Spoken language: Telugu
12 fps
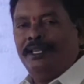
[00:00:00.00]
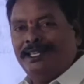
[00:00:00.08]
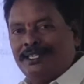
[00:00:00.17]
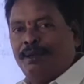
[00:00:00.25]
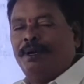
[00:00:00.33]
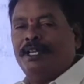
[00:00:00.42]
ఈ
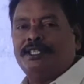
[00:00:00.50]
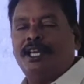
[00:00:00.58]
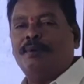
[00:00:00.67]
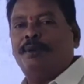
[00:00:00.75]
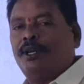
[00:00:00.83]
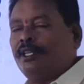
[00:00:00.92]

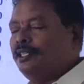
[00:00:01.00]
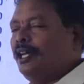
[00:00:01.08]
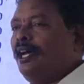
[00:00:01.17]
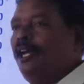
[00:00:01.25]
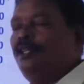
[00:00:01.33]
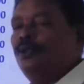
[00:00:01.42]
సమాచారం యొక్క
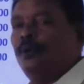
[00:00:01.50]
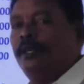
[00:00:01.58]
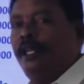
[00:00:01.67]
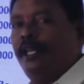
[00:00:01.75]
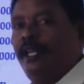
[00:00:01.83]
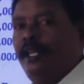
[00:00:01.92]
సహాయంతో
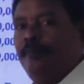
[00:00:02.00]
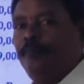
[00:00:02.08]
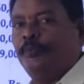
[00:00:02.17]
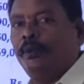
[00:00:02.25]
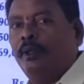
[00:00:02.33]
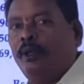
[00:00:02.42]

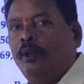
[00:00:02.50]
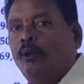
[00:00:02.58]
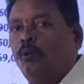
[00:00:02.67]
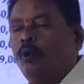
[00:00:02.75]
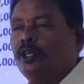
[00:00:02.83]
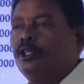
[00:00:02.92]

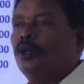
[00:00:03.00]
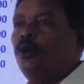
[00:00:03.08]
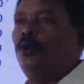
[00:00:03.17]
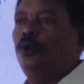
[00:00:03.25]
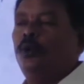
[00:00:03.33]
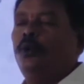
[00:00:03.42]

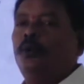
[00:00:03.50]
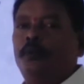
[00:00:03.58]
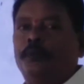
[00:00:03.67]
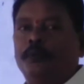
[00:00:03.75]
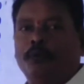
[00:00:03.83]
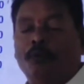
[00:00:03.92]
వర్తకుడు
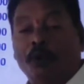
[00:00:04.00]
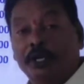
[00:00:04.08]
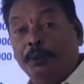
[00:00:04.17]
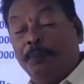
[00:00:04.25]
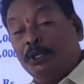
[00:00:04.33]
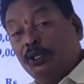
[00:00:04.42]

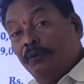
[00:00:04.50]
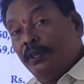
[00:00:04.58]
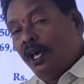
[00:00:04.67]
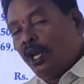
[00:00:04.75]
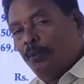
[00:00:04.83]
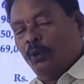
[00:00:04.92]
ఒంటిపద్దు
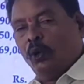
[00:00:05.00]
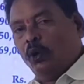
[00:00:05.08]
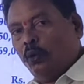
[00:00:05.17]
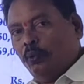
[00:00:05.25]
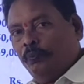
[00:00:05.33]
విధానంలో